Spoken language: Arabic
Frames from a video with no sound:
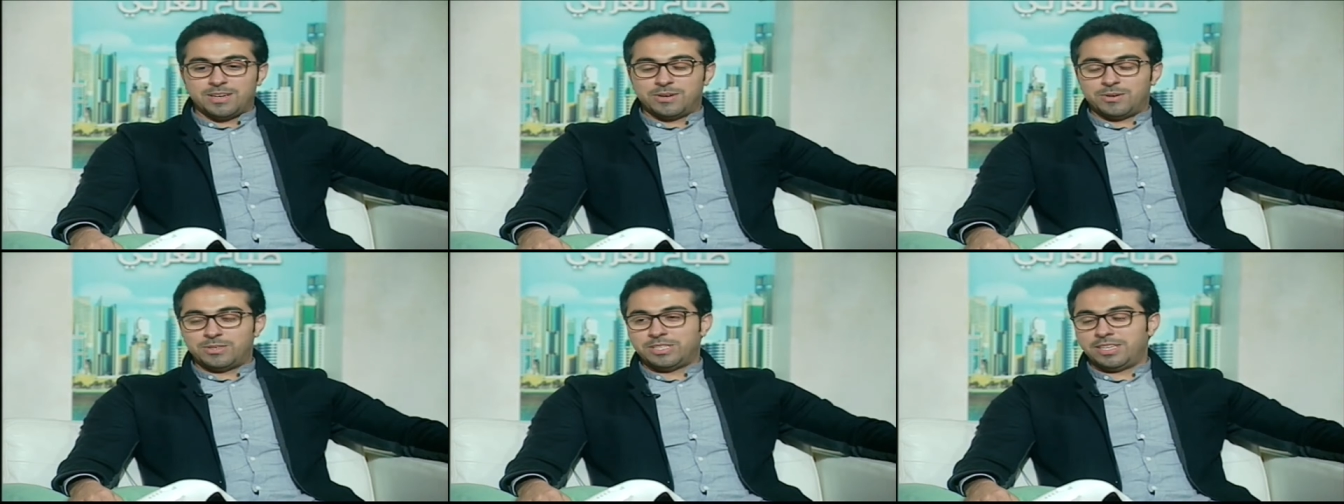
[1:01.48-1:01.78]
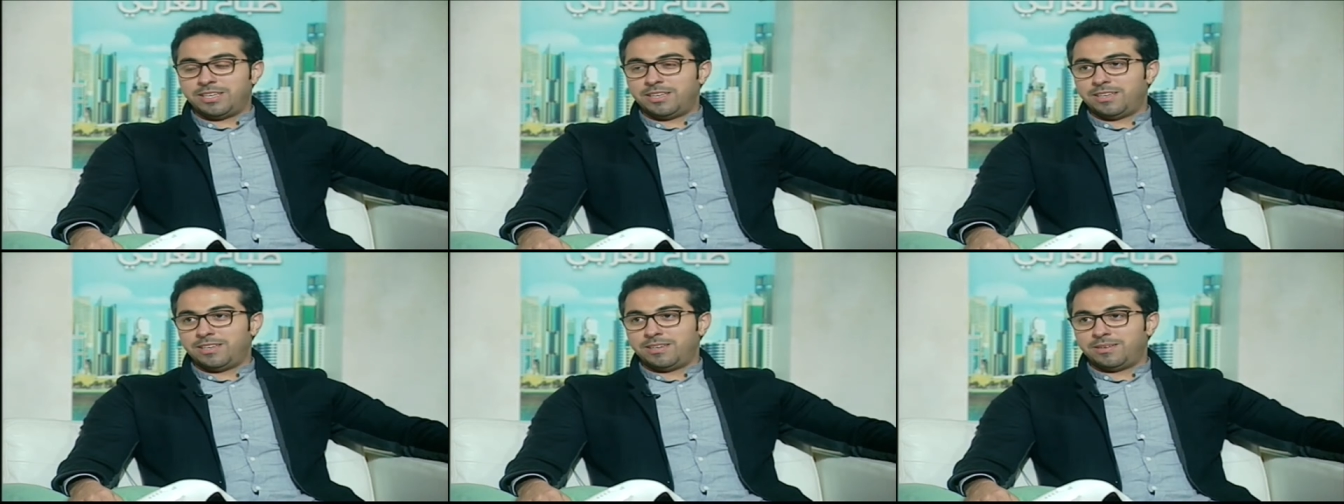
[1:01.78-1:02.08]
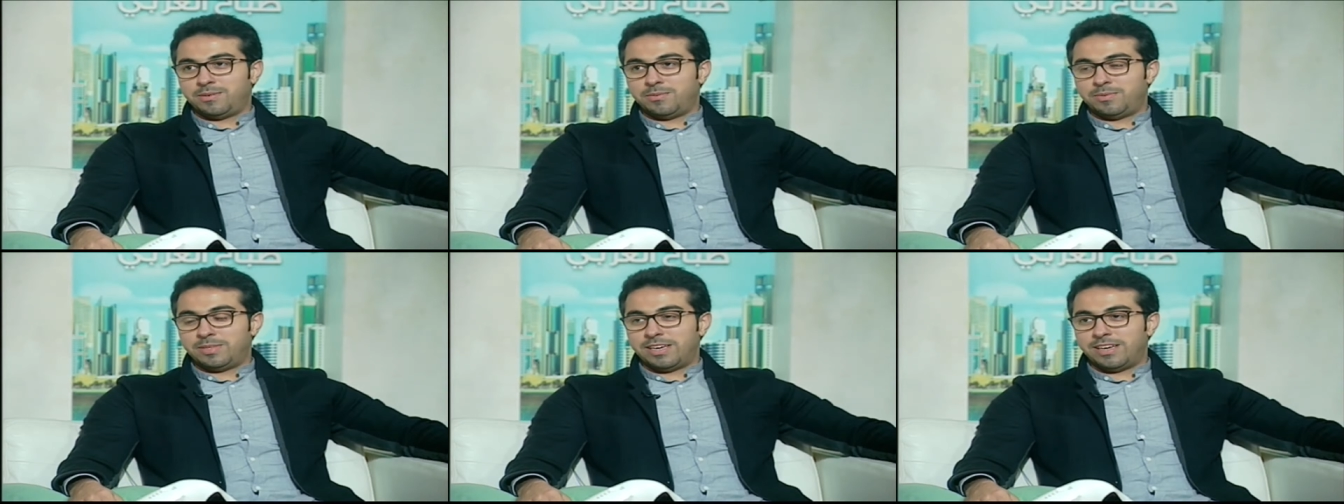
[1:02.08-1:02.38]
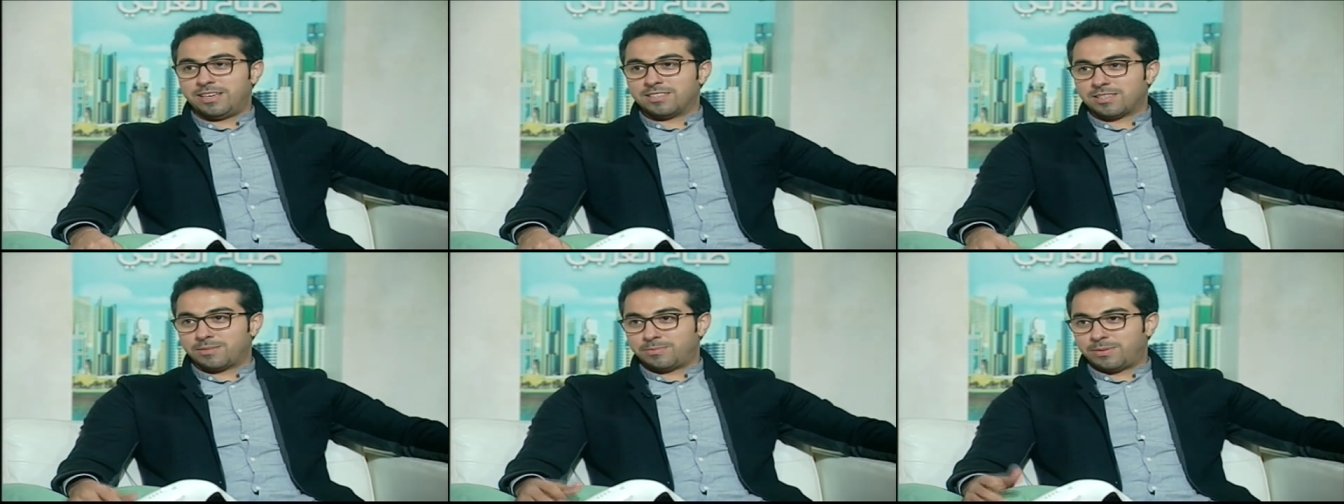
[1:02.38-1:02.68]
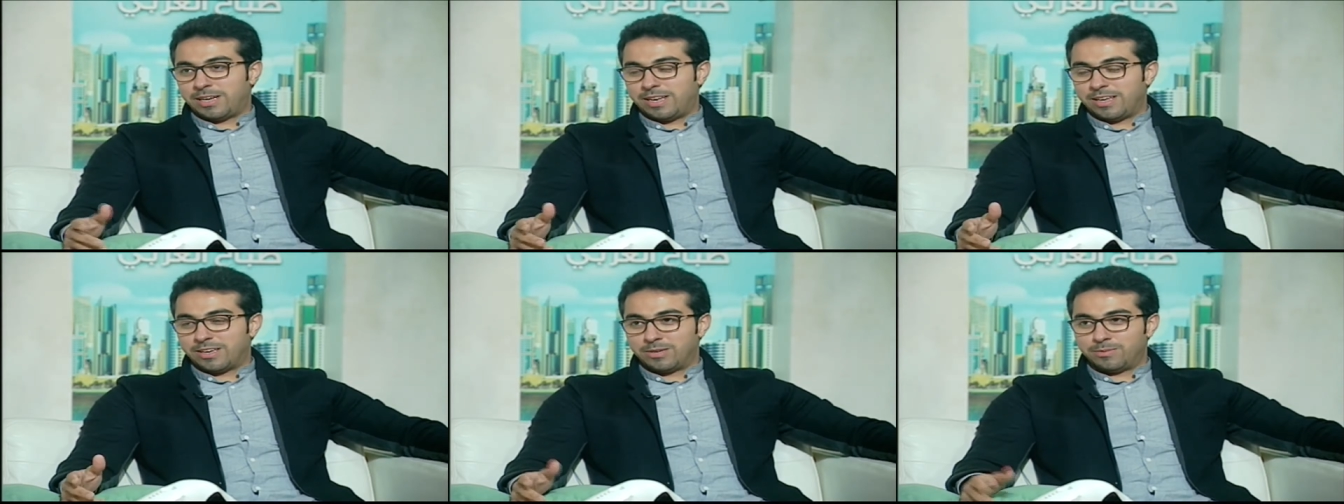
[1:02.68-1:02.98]
اول شيء في البدايه
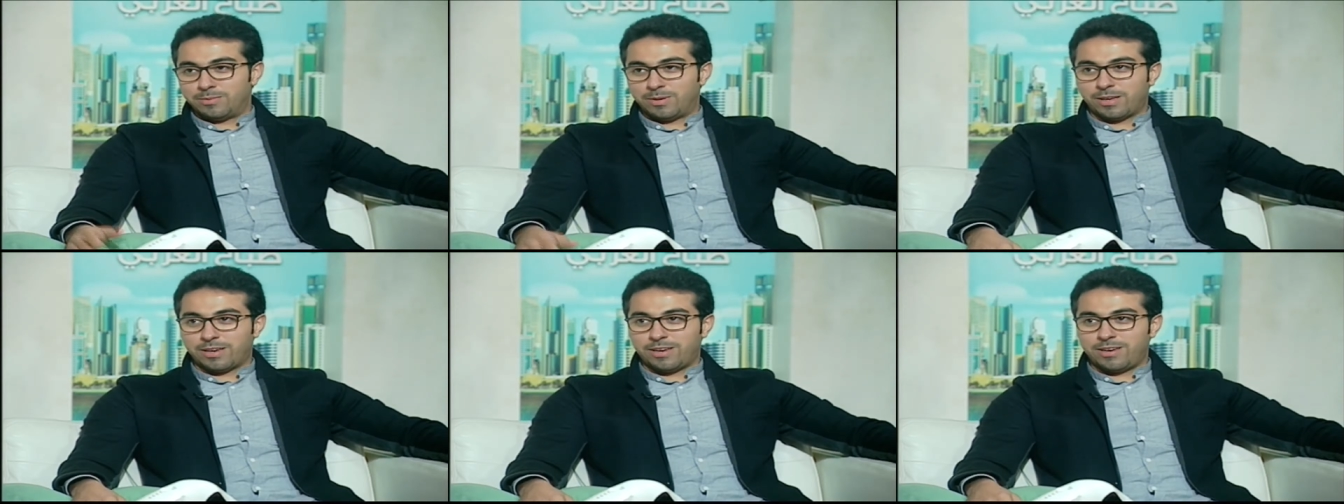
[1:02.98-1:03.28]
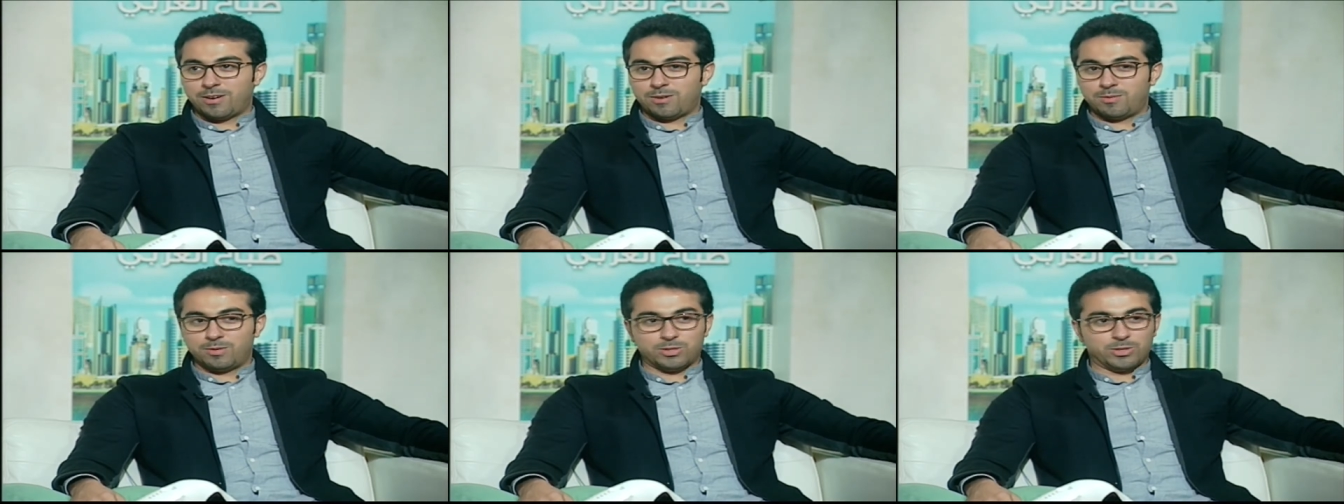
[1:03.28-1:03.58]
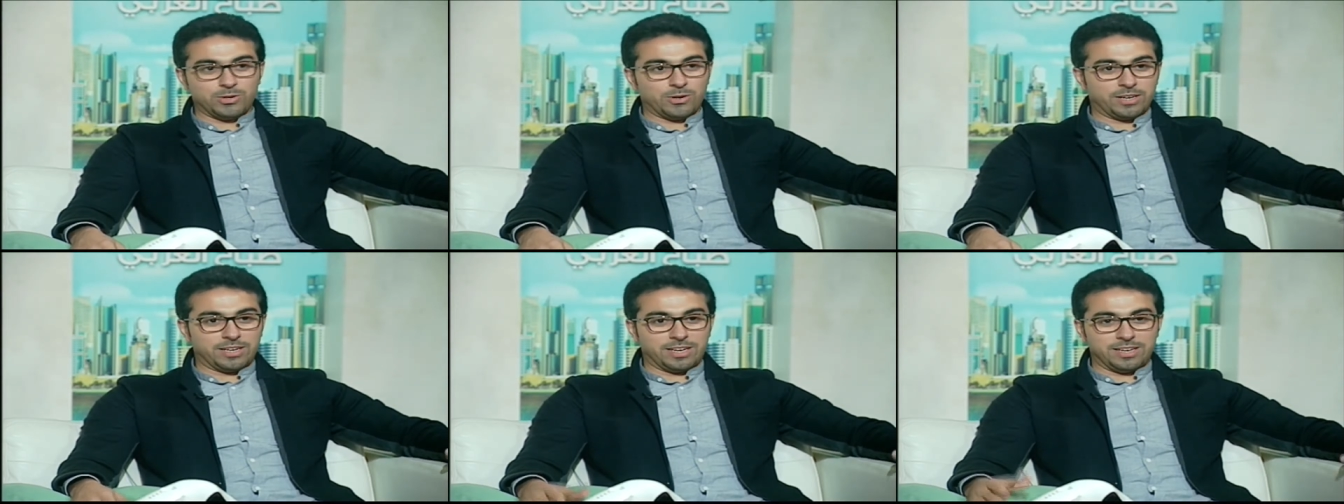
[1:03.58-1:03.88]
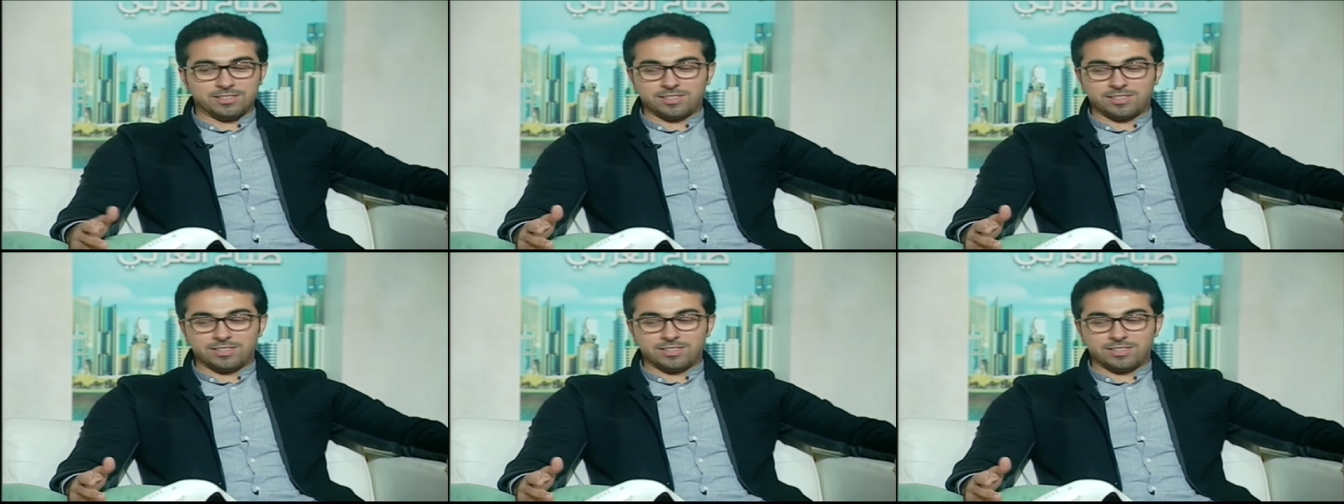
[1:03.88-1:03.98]
اصبح عليكم بالخير ومشكورين على